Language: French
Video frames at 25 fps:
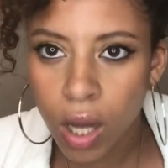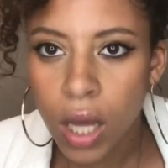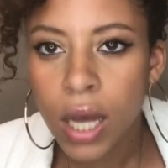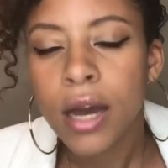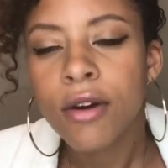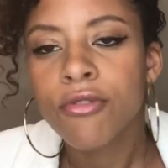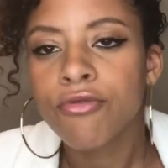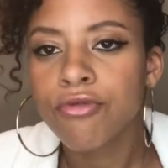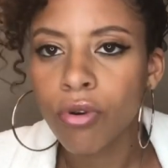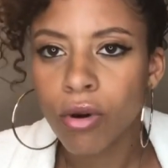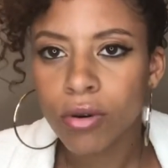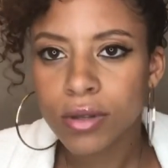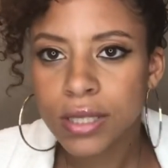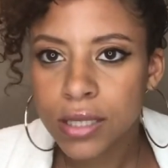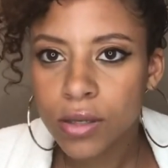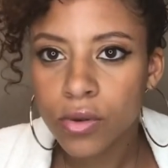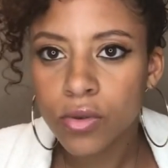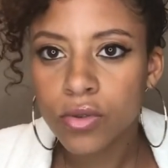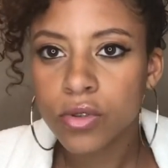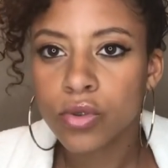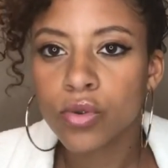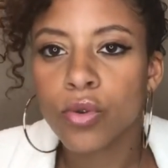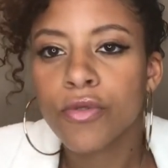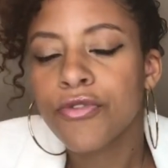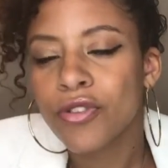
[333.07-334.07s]
Vous vous rendez compte
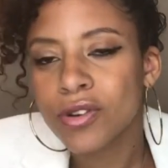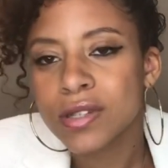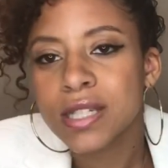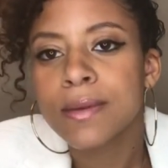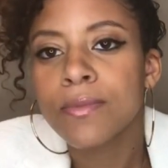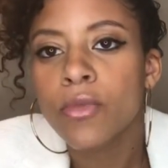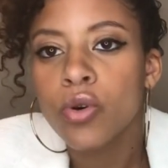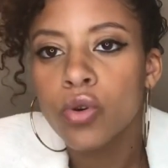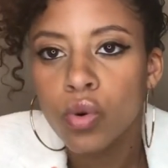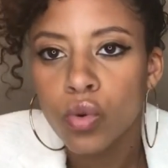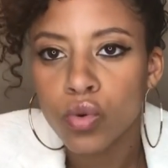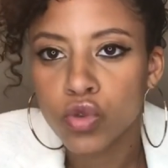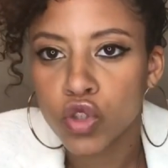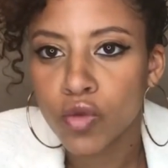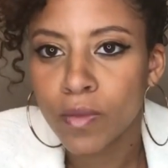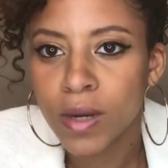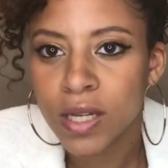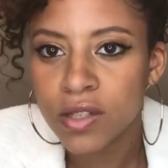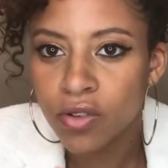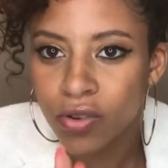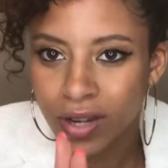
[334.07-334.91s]
Donc forcément, le consommateur,